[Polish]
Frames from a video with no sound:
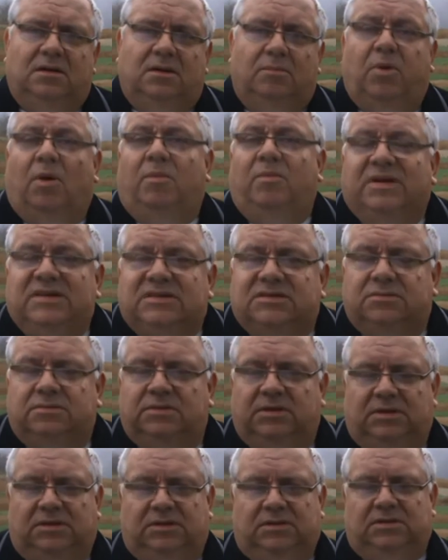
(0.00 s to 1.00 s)

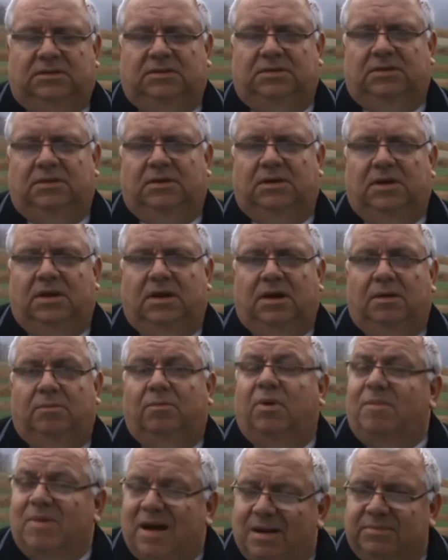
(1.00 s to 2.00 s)
pomysły,
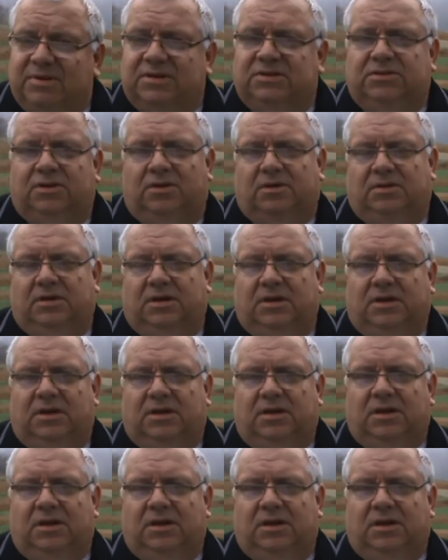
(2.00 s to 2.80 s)
bo mam ich trochę.